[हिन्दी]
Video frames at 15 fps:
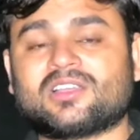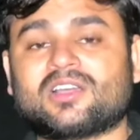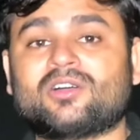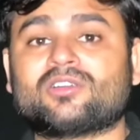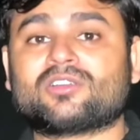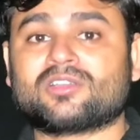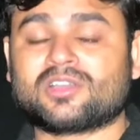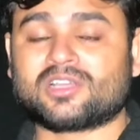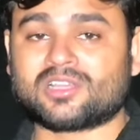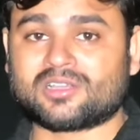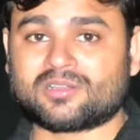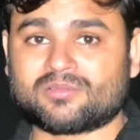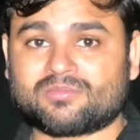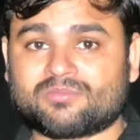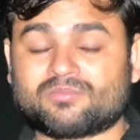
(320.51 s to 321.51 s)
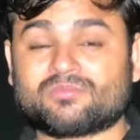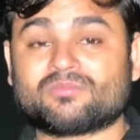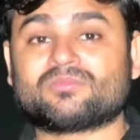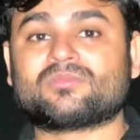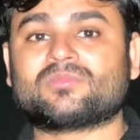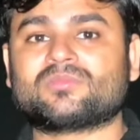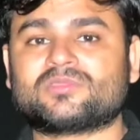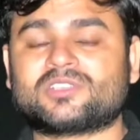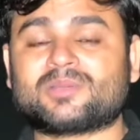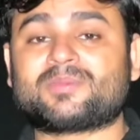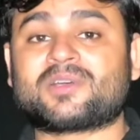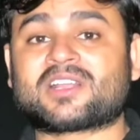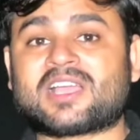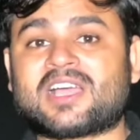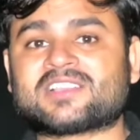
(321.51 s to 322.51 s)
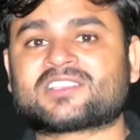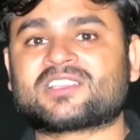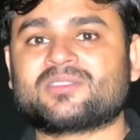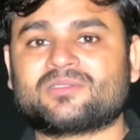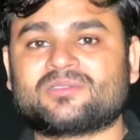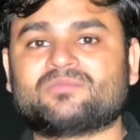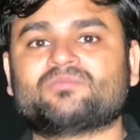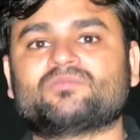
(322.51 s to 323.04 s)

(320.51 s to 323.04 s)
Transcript: और जयप्रकाश की